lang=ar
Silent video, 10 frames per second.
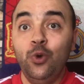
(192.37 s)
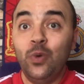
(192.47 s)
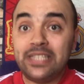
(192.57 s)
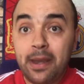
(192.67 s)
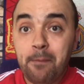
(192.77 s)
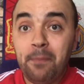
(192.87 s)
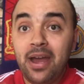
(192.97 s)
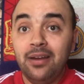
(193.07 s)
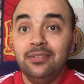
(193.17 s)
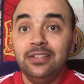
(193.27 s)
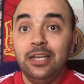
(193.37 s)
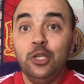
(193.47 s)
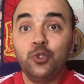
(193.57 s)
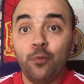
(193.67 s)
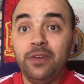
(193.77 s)
وتنبأ
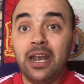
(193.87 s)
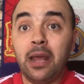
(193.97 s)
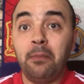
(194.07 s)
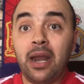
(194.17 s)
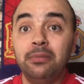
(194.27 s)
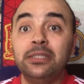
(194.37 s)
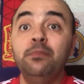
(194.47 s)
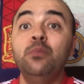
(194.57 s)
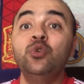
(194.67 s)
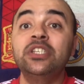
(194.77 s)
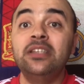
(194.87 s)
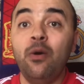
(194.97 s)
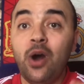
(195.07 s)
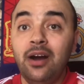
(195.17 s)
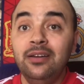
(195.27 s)
لسفيان المرابط
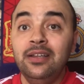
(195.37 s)
بمستوى